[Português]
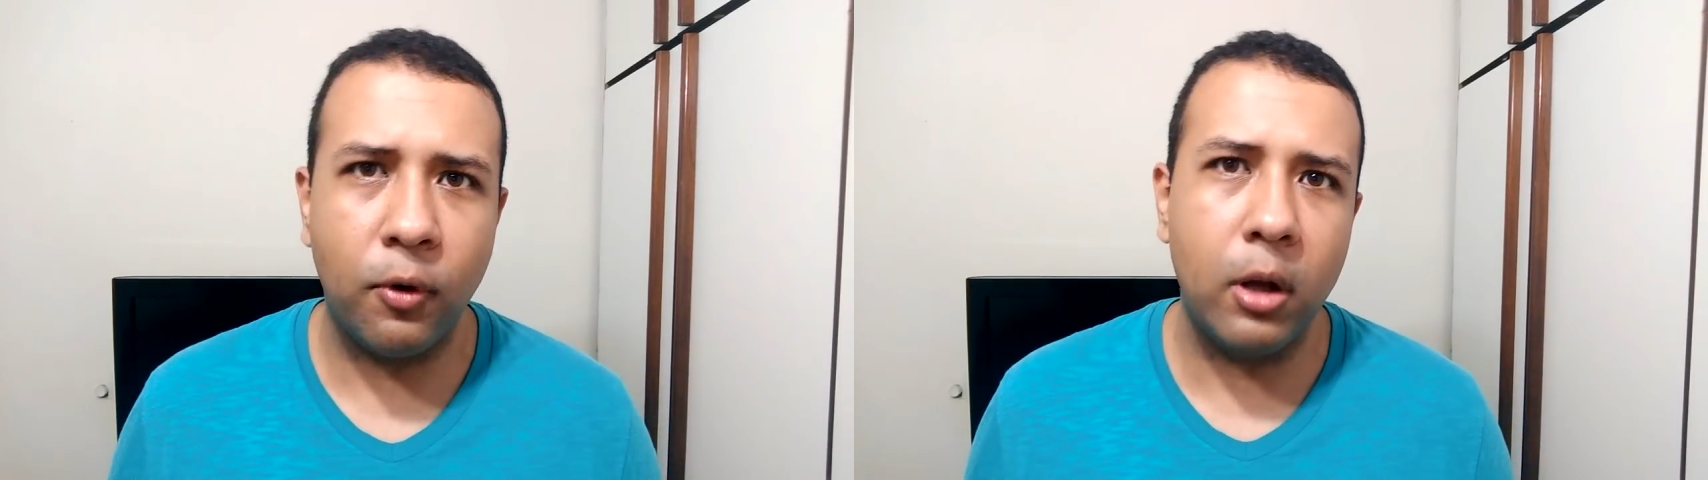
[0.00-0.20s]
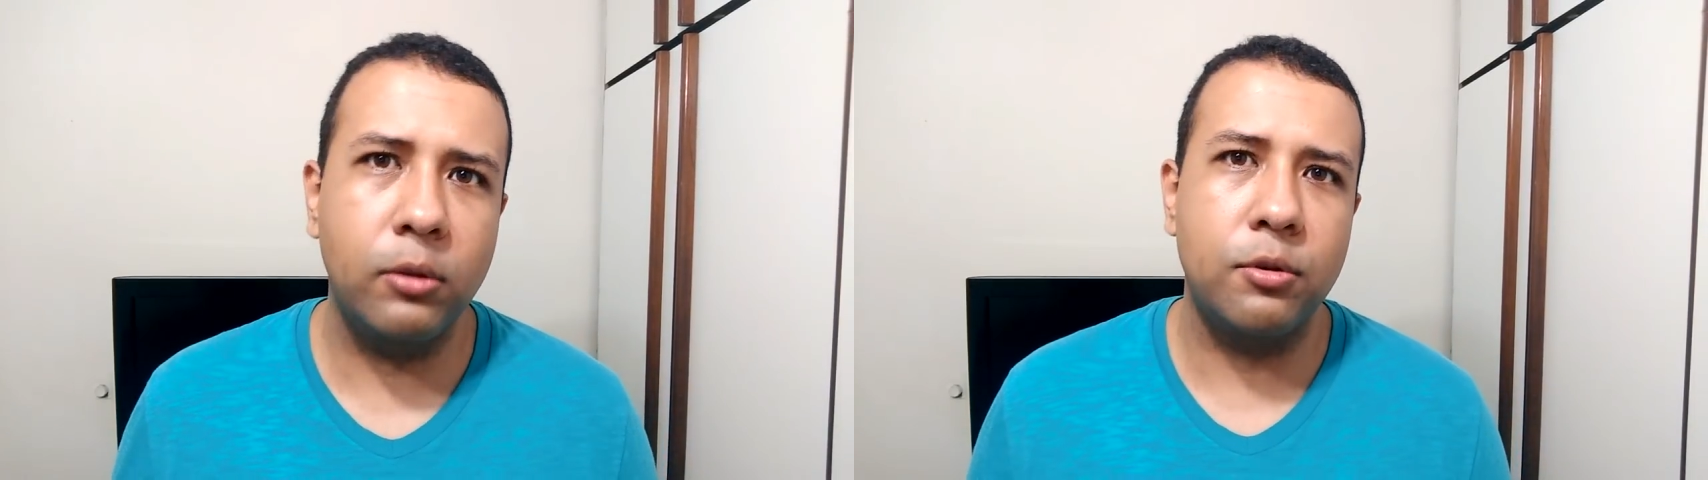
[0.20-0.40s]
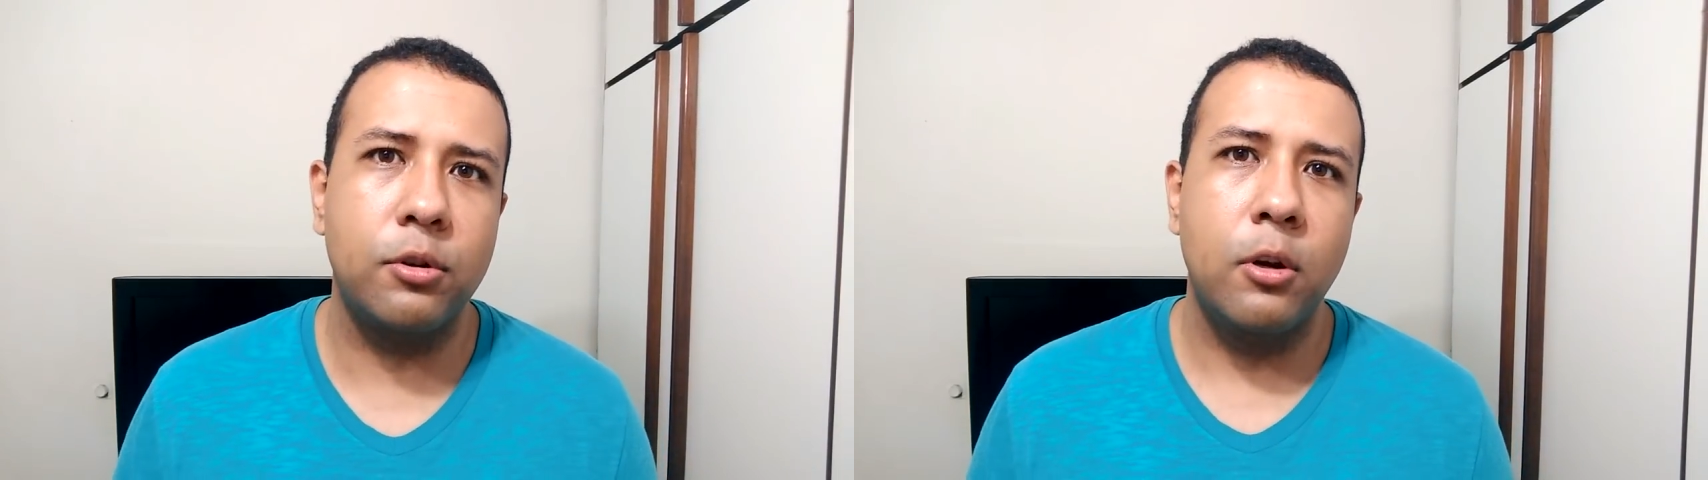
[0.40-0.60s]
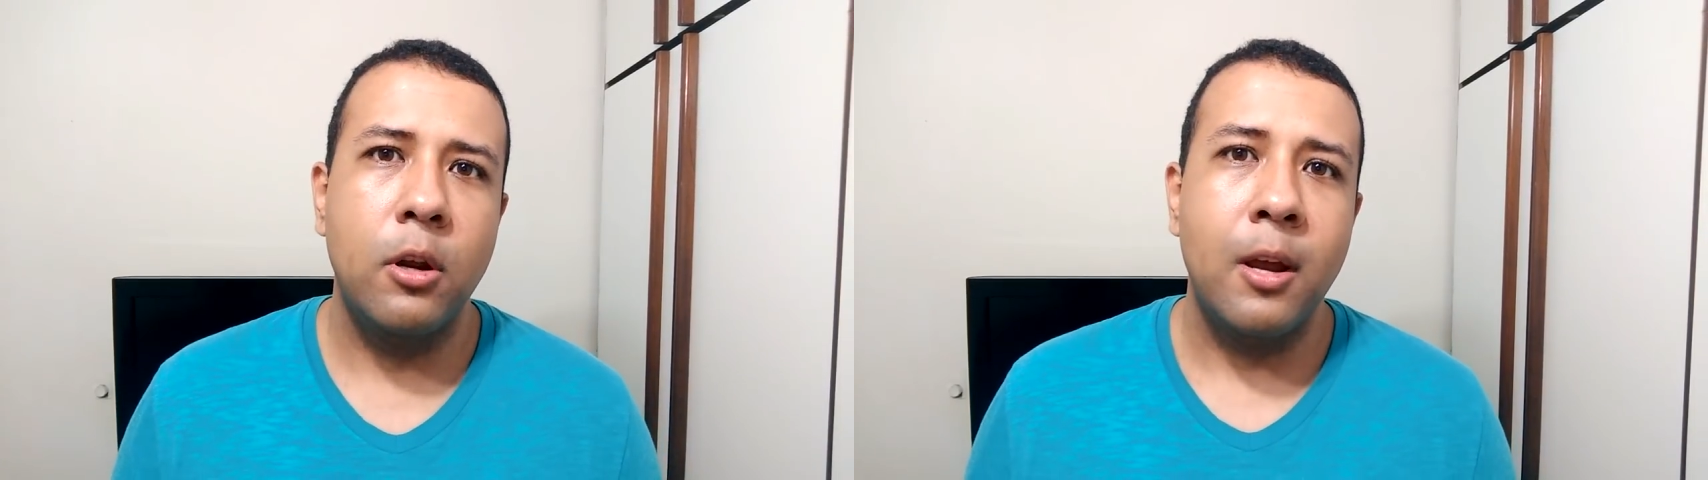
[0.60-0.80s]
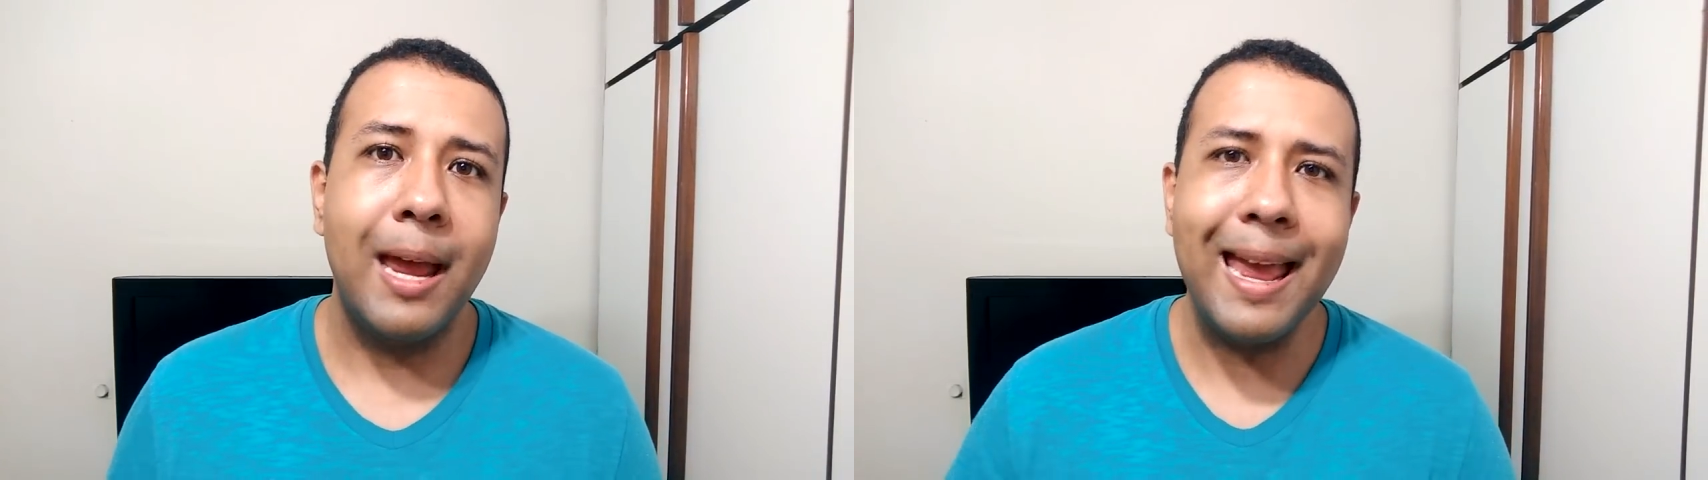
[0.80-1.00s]
votos
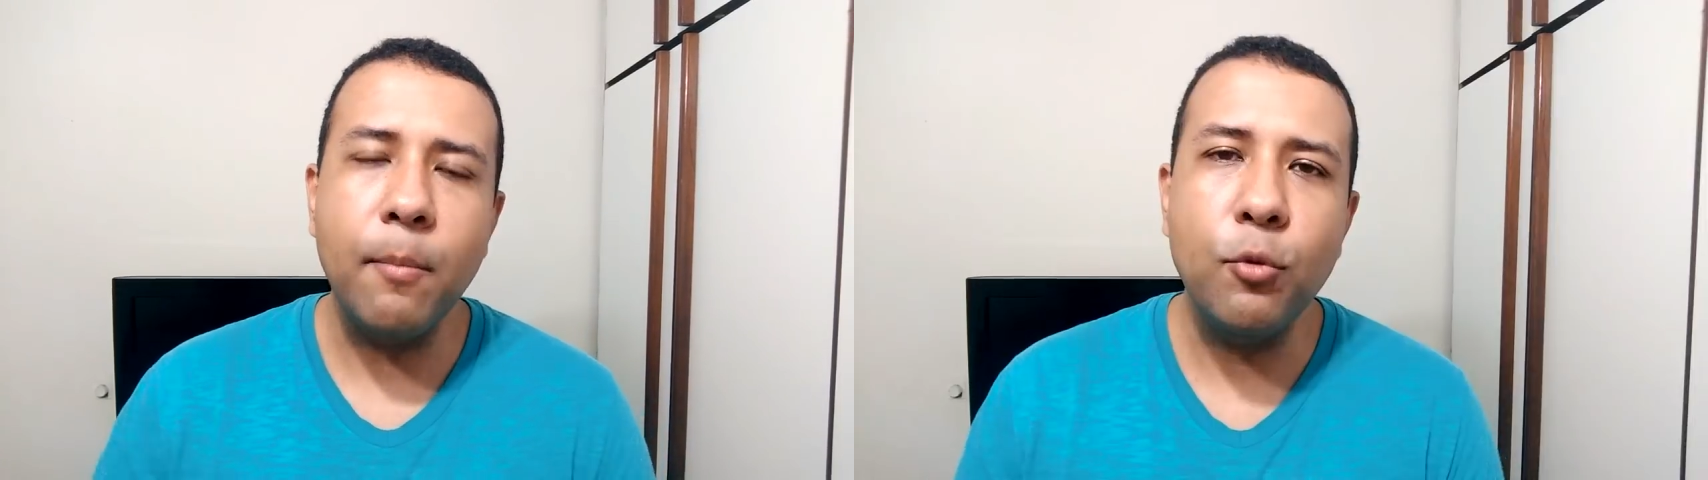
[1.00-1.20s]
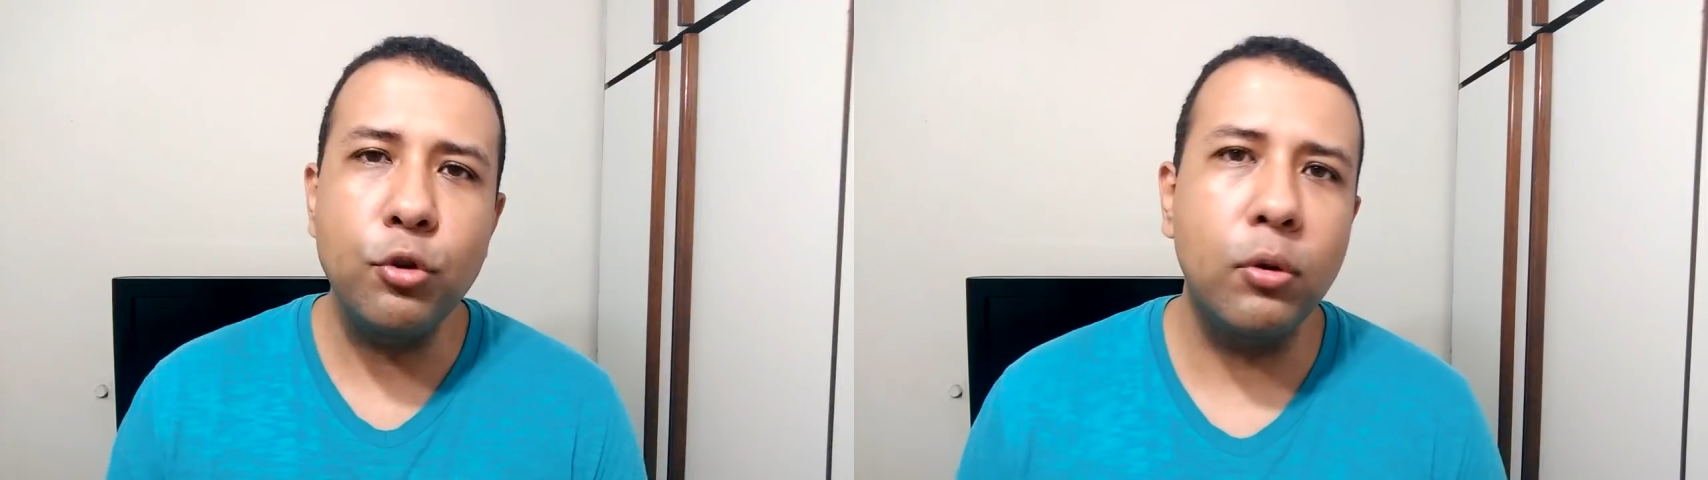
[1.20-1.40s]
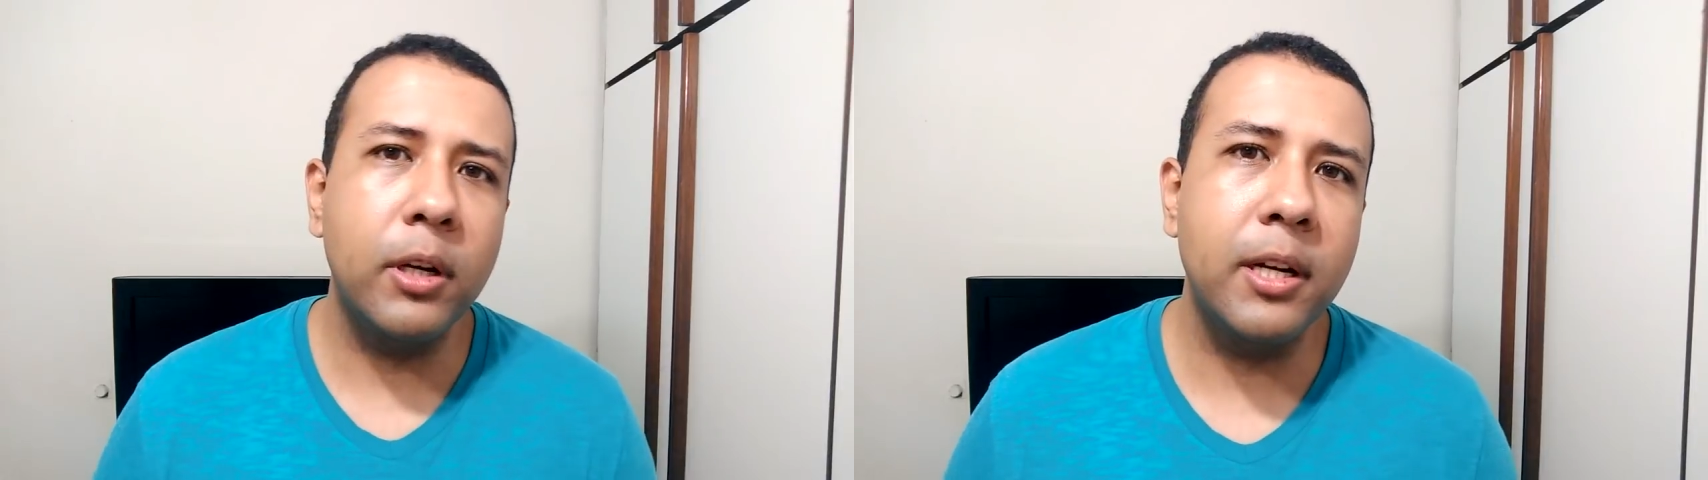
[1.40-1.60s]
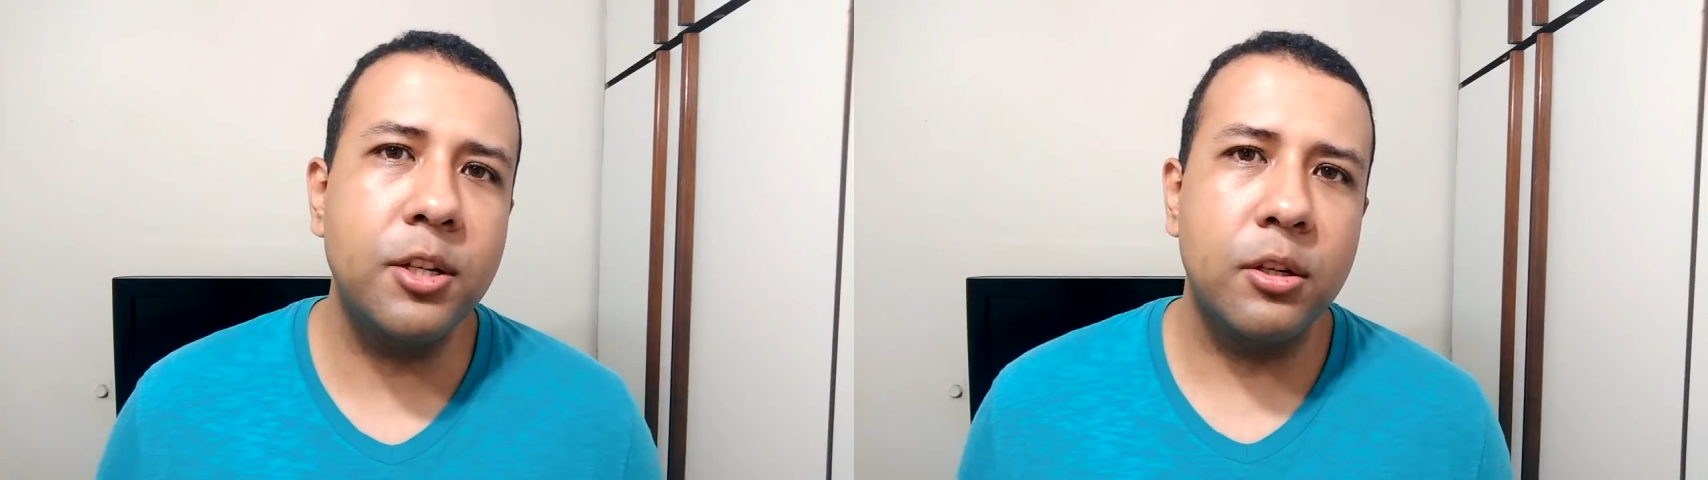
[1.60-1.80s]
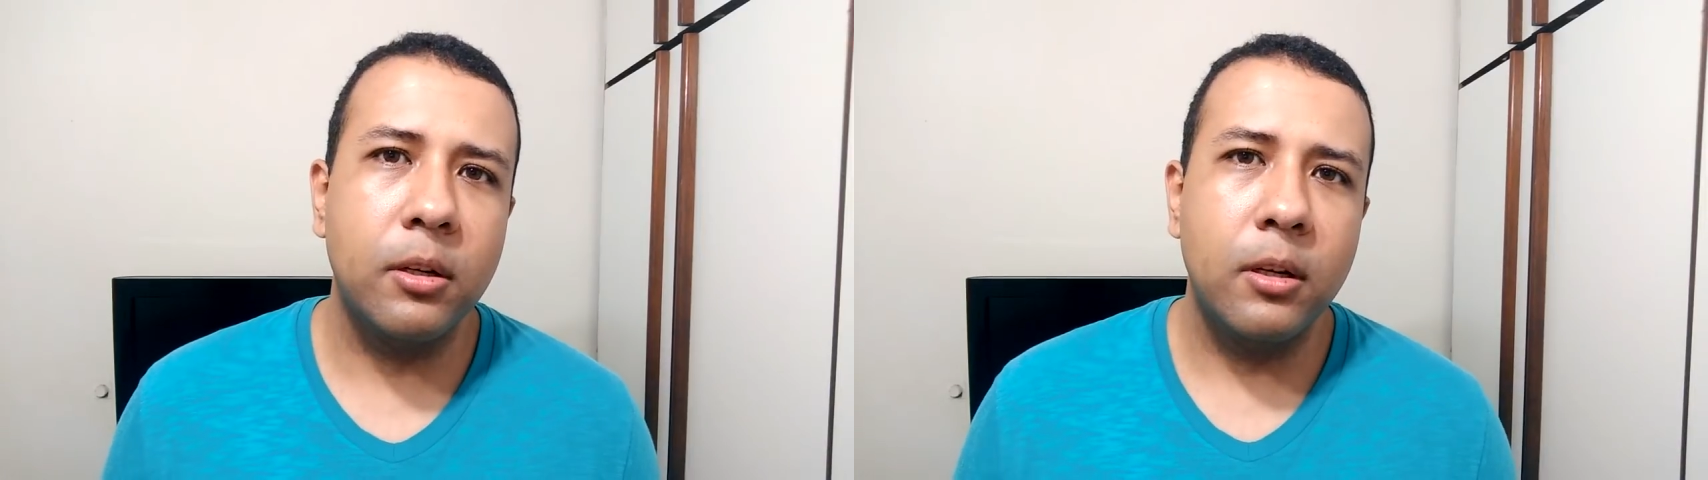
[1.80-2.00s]
é muito
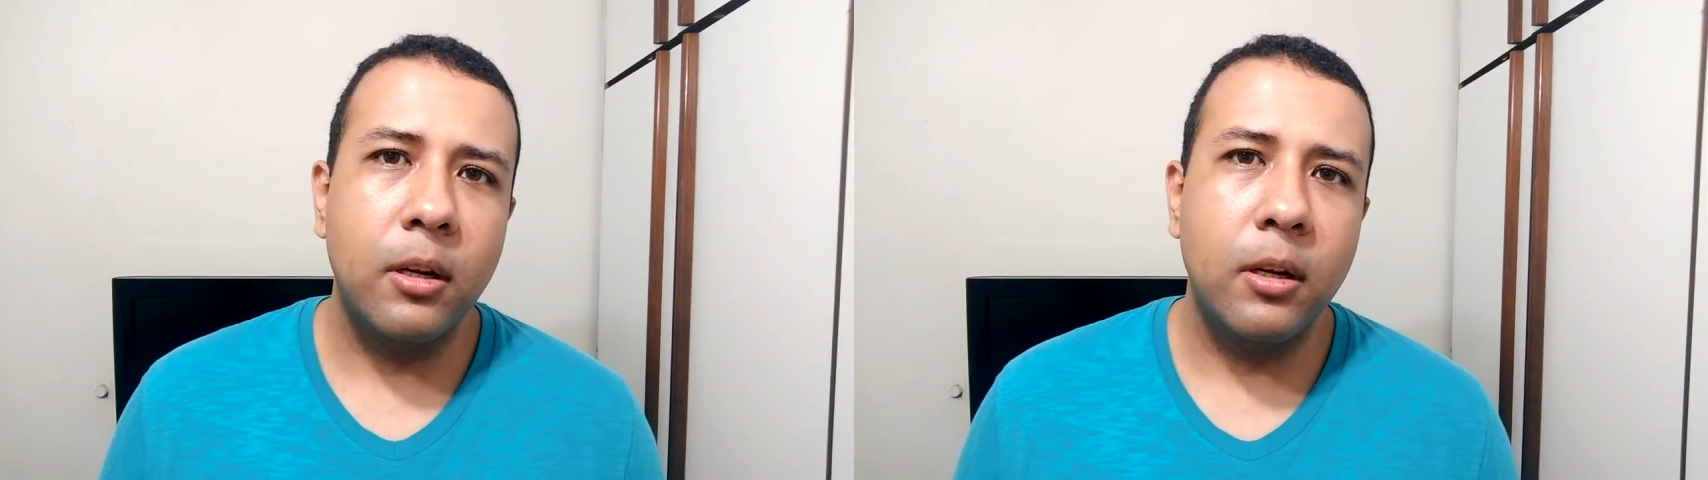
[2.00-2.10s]
grande.